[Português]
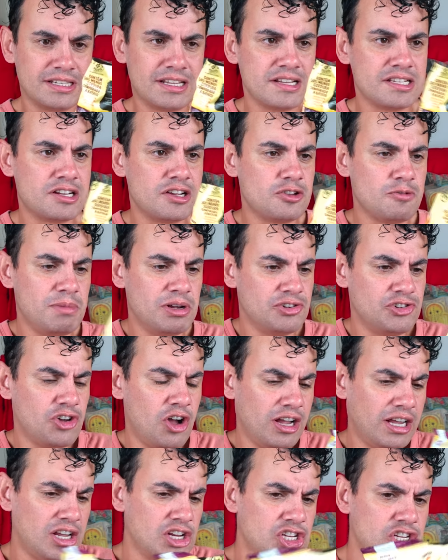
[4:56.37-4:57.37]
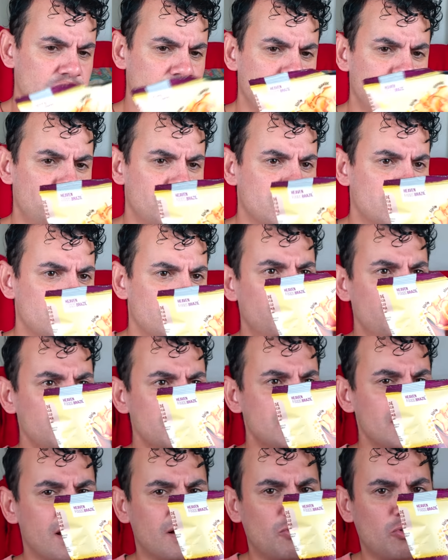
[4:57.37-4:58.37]
tá escrito mandioca chips. Vamos ver
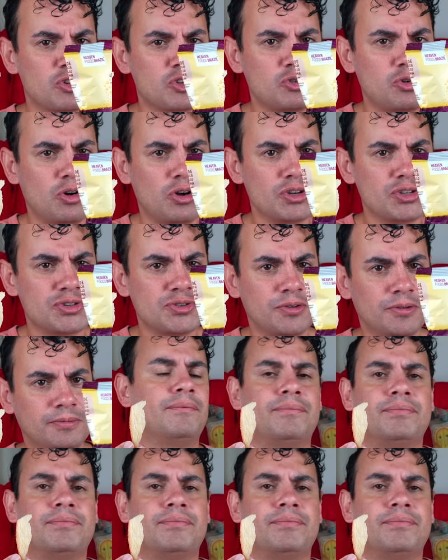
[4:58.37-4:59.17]
se é gostoso.